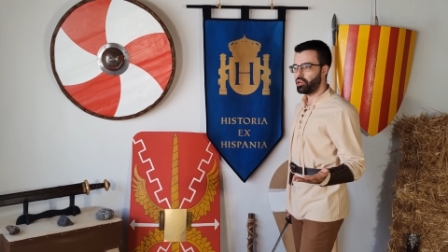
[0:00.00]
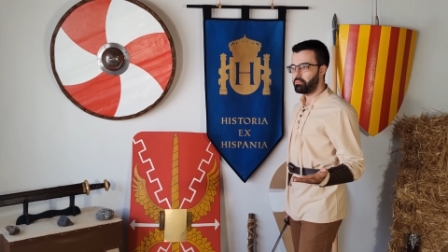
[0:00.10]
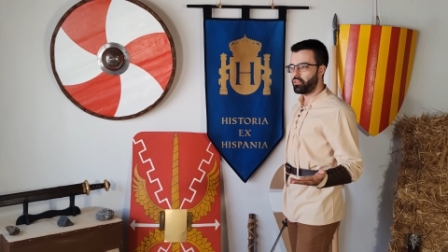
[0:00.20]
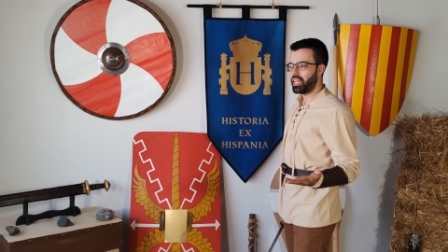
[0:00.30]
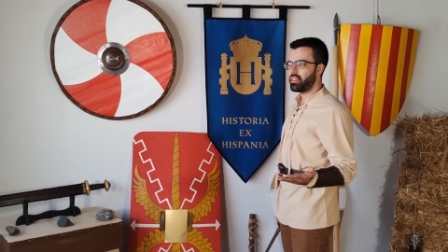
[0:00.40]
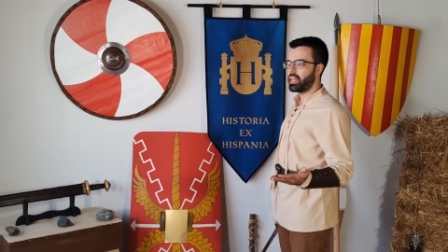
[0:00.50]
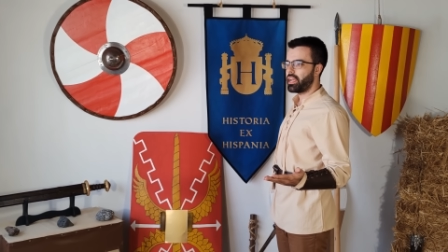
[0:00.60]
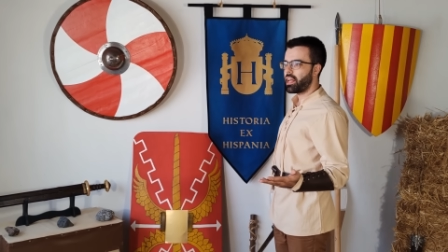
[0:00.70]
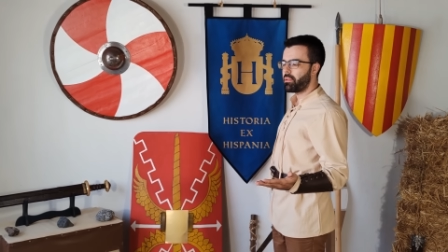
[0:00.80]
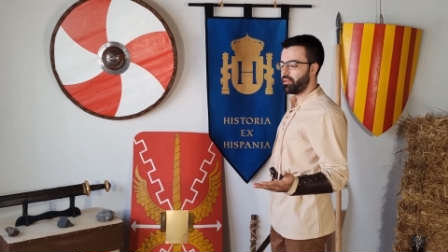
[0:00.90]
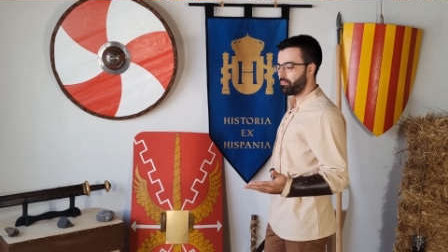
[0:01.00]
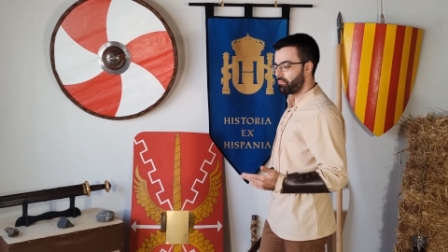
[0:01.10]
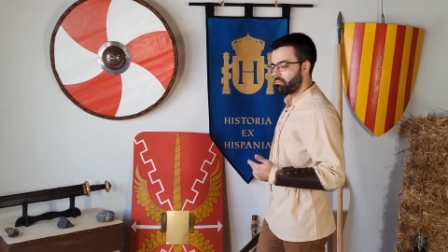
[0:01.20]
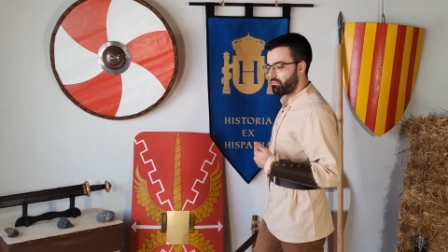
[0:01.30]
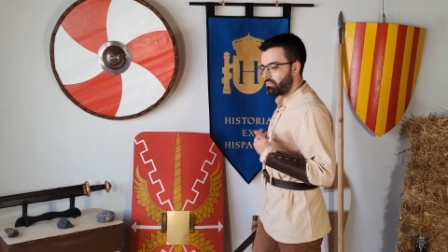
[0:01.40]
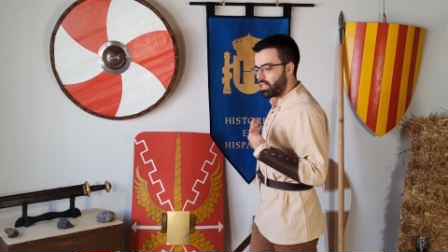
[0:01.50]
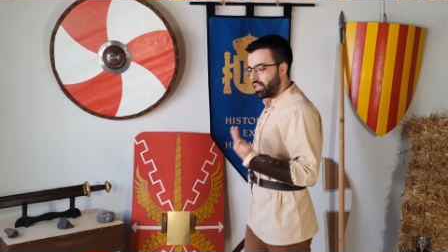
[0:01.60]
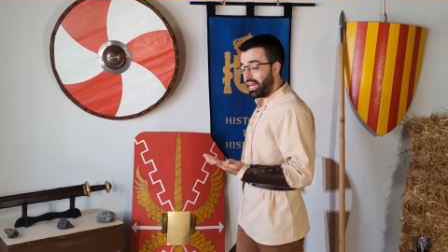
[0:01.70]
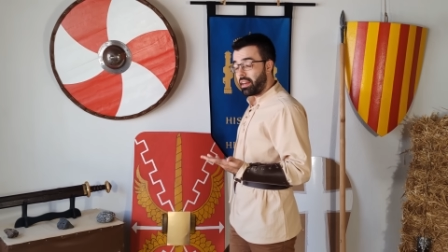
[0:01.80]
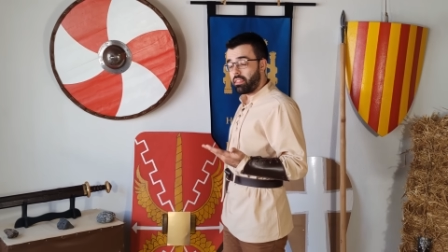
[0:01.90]
yo podría acercarme,
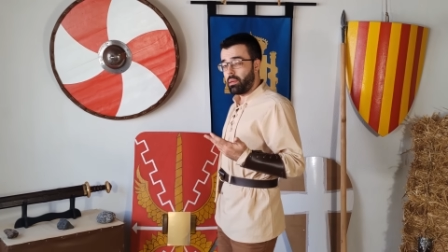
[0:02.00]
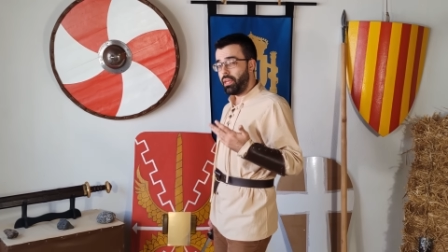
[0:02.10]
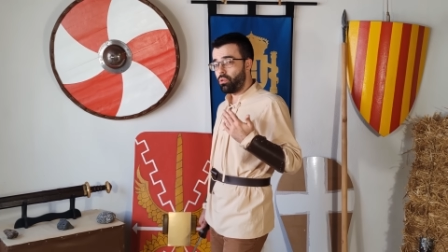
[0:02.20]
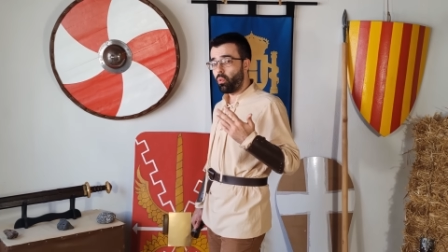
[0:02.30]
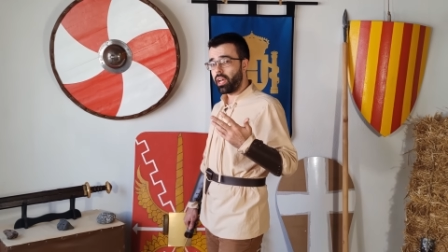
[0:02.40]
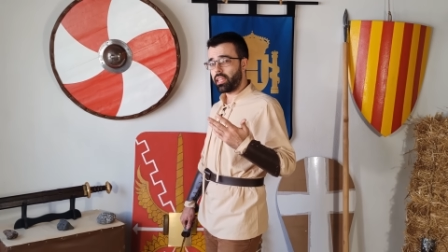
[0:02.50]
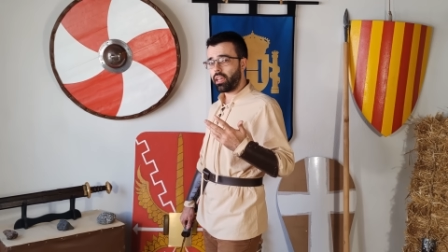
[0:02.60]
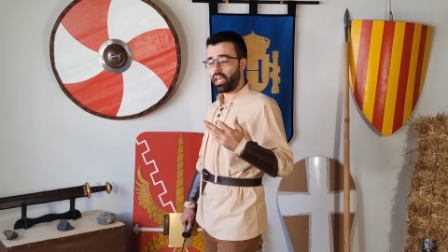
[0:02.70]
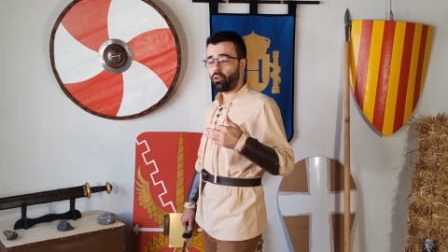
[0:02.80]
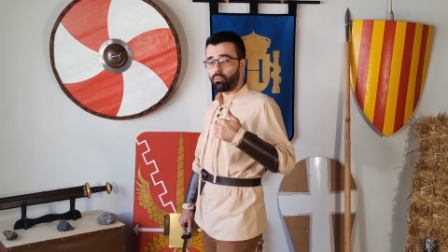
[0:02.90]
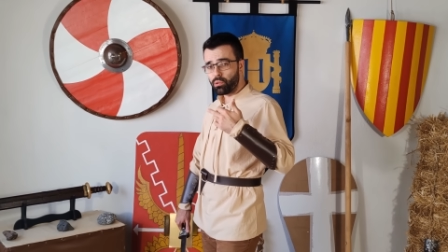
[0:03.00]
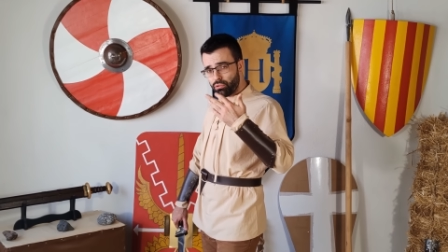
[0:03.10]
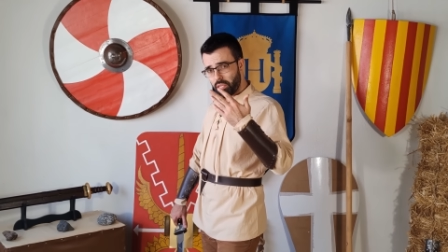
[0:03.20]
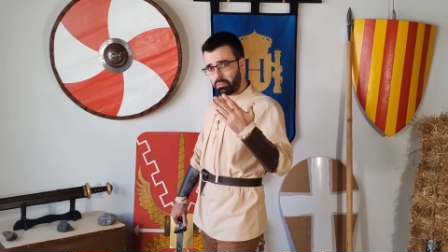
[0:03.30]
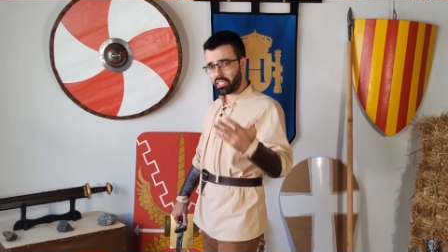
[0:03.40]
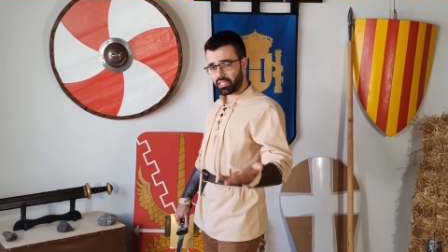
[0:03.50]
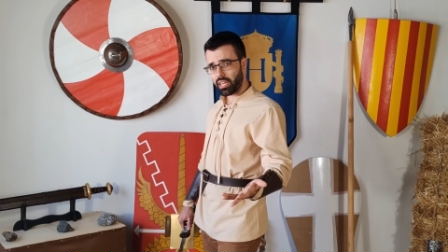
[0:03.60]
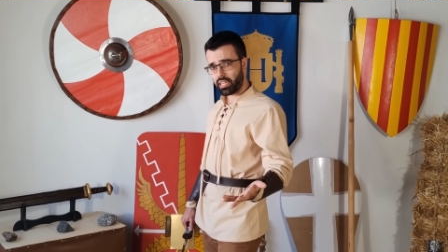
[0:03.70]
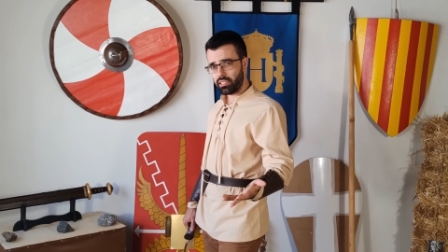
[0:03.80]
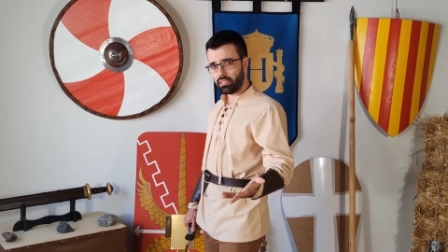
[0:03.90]
recibir un ataque o múltiples
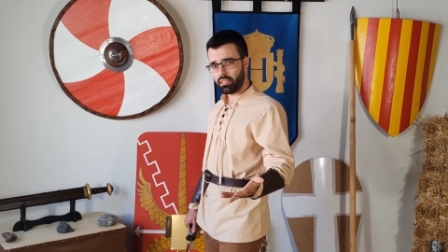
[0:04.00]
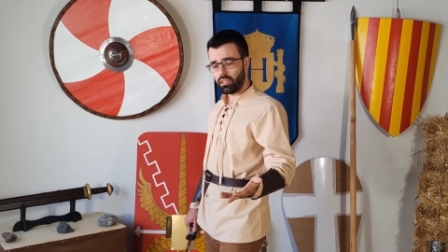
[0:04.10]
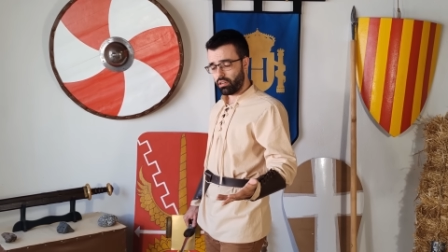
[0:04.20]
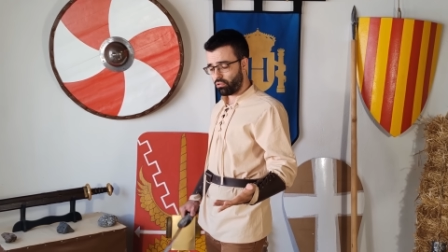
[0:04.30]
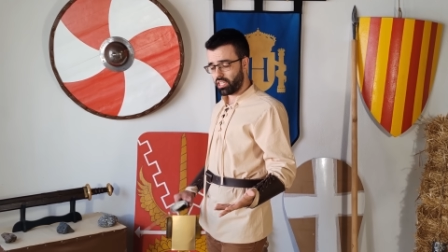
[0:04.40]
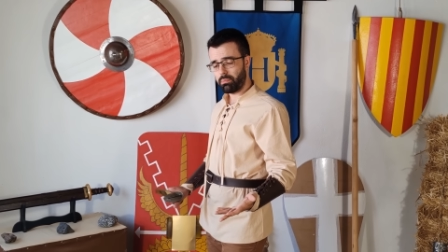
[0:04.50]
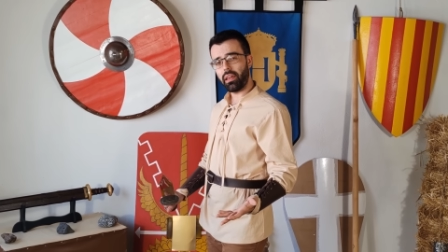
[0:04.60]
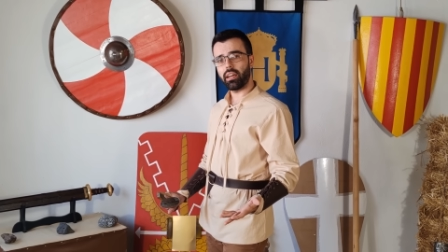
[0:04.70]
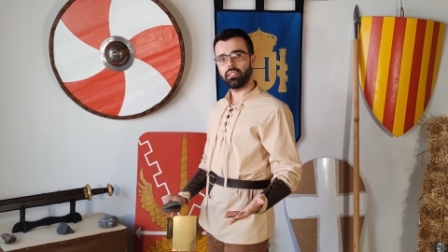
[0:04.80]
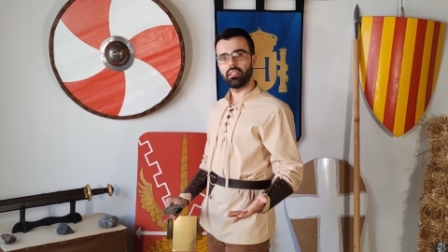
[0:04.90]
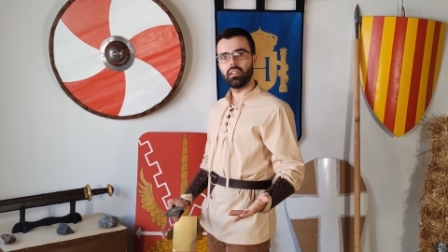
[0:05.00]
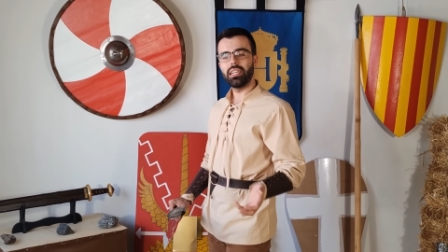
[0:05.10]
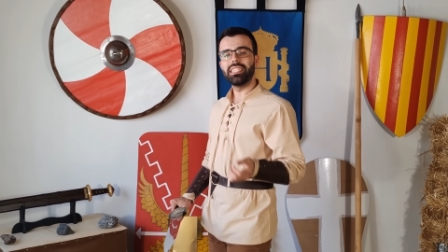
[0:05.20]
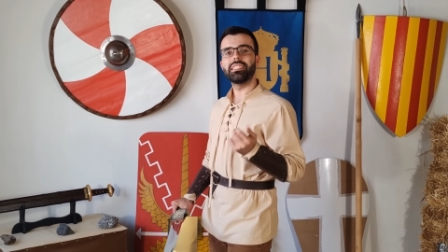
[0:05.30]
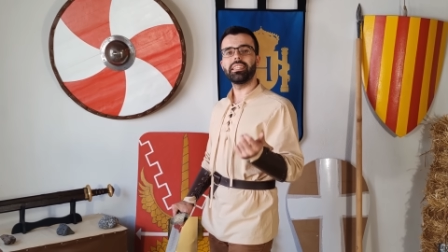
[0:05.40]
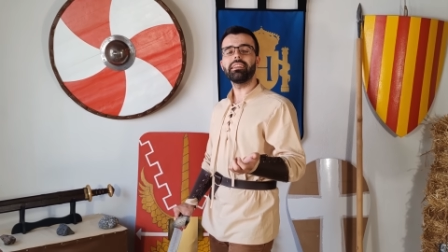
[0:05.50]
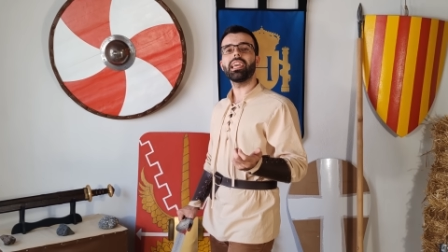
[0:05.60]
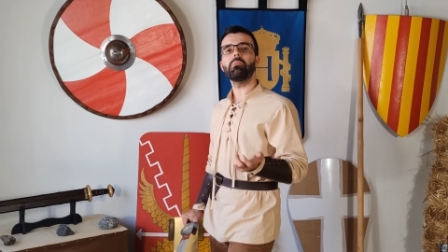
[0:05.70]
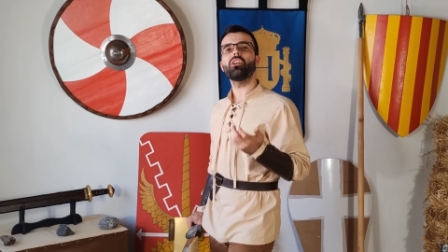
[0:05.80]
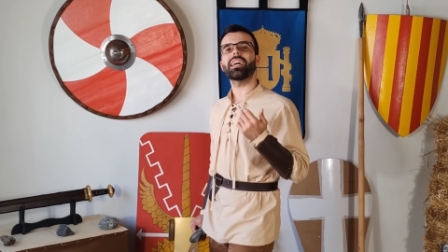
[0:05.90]
ataques con espadas sin
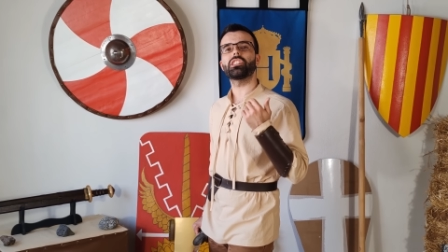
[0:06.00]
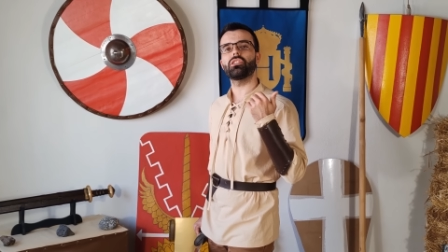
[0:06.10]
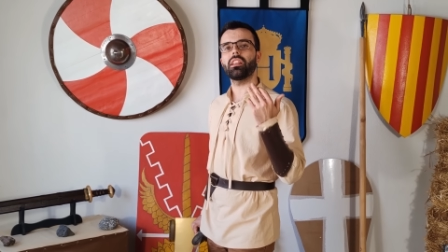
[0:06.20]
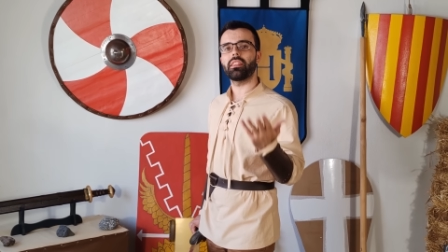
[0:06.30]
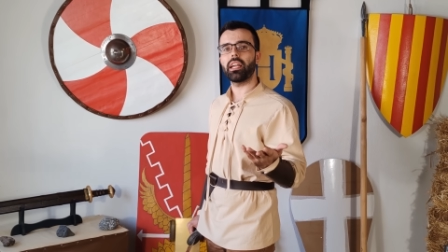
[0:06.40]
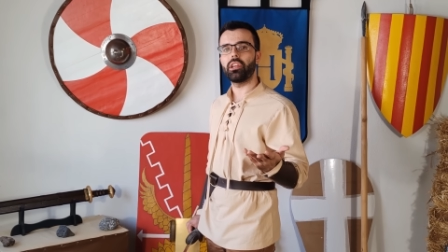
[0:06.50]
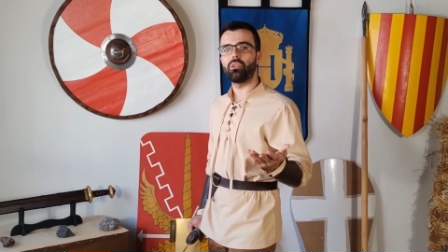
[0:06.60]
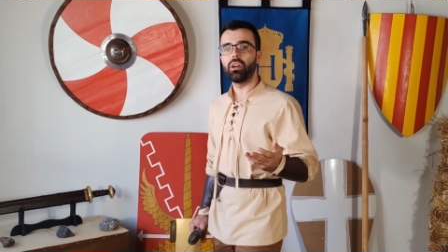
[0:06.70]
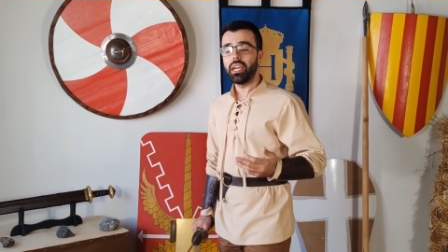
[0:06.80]
que me ocasionen daño.